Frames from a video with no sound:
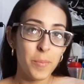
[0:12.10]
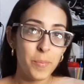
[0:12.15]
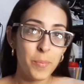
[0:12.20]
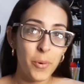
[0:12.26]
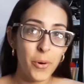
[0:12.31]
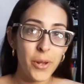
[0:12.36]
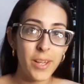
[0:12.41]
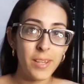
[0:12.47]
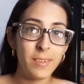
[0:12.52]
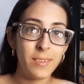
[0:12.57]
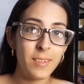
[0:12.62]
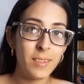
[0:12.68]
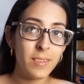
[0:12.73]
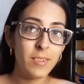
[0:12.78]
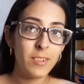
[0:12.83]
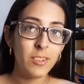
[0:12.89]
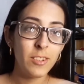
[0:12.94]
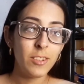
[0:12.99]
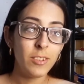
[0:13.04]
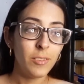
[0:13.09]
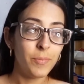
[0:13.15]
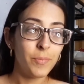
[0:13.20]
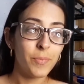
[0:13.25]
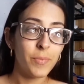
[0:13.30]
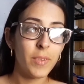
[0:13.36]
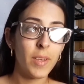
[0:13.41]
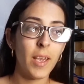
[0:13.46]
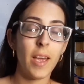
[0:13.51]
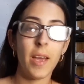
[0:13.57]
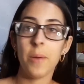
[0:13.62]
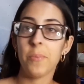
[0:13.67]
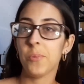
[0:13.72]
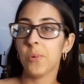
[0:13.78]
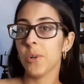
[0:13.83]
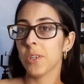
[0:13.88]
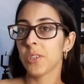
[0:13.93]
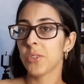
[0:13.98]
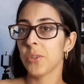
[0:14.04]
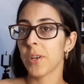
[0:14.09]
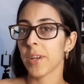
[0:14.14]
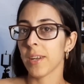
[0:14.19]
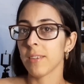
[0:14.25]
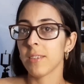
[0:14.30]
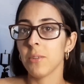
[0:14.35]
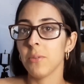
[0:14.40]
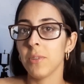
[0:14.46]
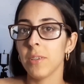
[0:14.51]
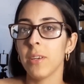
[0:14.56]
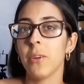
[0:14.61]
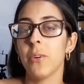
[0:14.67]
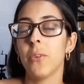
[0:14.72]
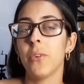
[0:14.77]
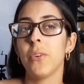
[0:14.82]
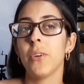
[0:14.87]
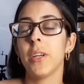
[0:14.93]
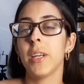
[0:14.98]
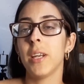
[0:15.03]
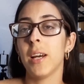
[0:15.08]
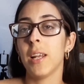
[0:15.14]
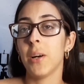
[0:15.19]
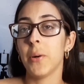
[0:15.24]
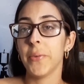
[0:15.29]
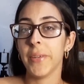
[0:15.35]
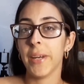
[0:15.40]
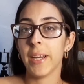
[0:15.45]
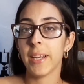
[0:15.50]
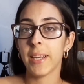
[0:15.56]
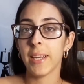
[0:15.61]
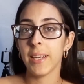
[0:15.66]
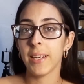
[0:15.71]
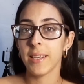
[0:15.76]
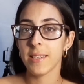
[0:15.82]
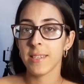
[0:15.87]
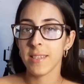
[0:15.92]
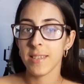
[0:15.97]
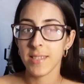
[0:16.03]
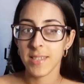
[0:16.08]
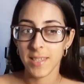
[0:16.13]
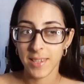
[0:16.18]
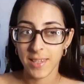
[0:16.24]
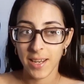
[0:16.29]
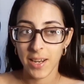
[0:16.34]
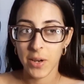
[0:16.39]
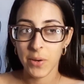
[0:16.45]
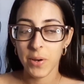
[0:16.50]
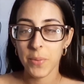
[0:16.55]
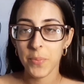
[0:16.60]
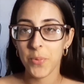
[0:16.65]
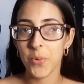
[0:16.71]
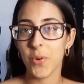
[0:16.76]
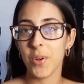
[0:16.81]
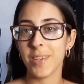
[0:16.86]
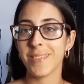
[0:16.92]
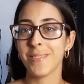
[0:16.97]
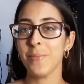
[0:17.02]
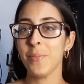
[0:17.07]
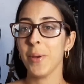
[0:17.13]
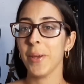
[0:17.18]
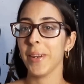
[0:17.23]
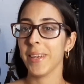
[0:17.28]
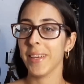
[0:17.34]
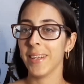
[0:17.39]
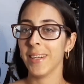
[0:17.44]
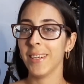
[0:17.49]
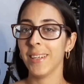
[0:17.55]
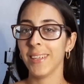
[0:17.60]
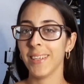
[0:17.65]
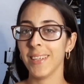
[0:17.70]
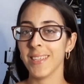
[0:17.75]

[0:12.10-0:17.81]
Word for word: por el título que he puesto en este video y a la verdad es que necesitaba pues venir